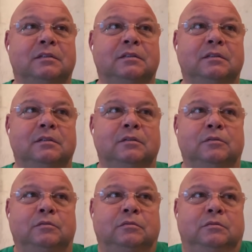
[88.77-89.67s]

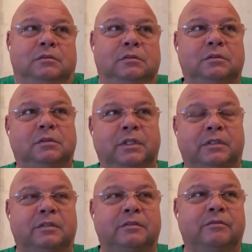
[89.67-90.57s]
Ну,
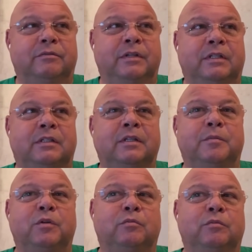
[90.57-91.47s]
нет, вряд ли я
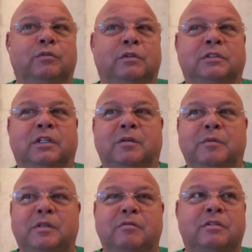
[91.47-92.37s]
могу много о
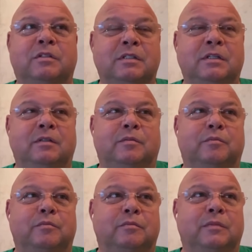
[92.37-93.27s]
«Локомотиве» сказать.
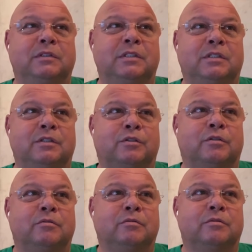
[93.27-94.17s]
Молодцы,
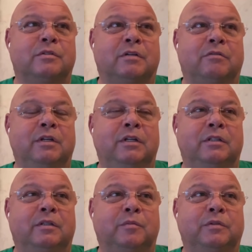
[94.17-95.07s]
что сравняли.
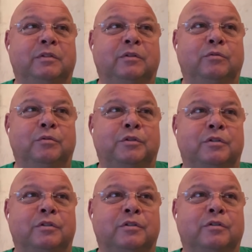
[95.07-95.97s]
Это было
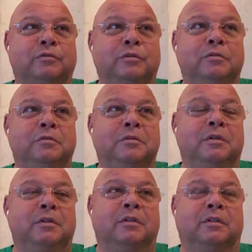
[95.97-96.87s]
очень тяжело
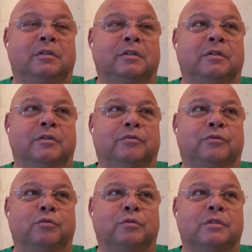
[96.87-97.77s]
э, в
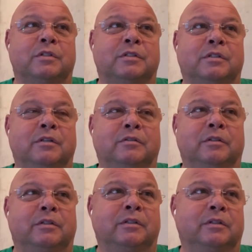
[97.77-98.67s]
Турции
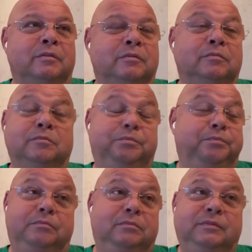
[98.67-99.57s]
сделать. И,
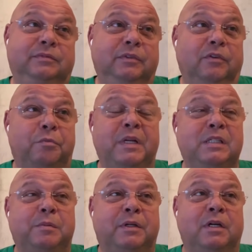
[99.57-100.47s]
в
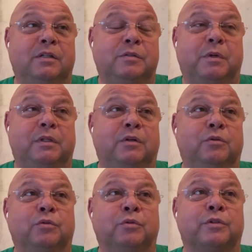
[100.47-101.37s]
принципе, как и
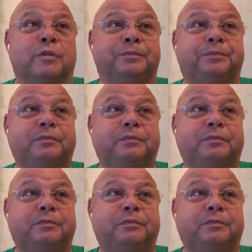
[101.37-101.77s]
«Спартаку» тоже.